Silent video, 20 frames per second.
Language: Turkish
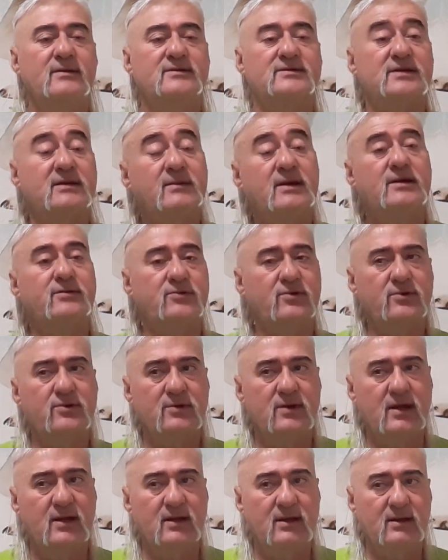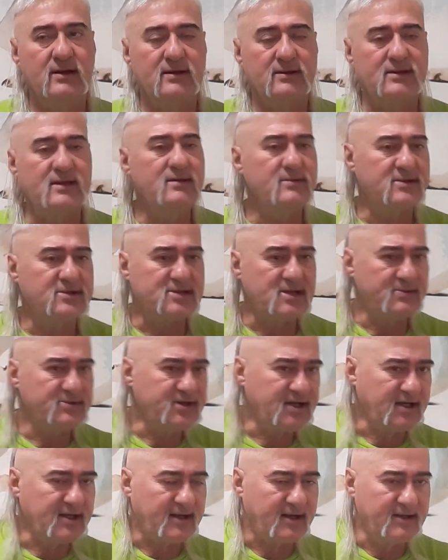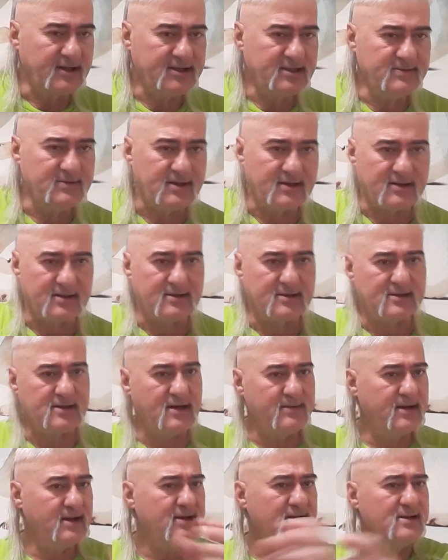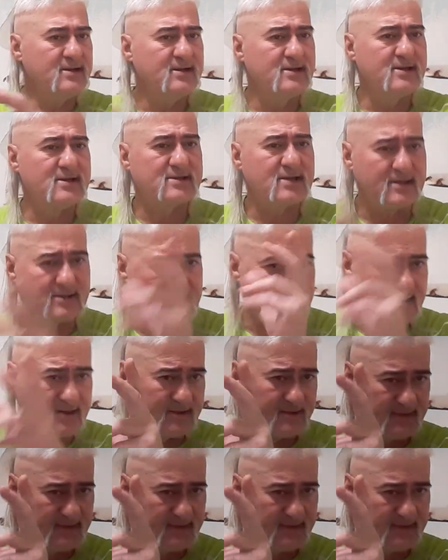Zamanım yok. Dedim kısa bir şekilde anlatayım ya. Rama Hindistan işte.